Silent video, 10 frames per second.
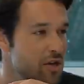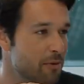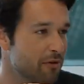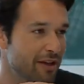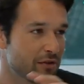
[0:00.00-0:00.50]
Já
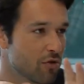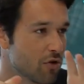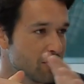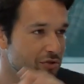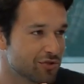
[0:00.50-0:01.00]
provei
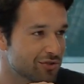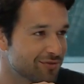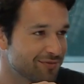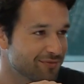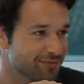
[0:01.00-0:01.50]
todos.
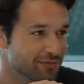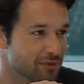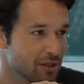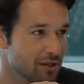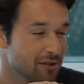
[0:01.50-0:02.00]
O que é que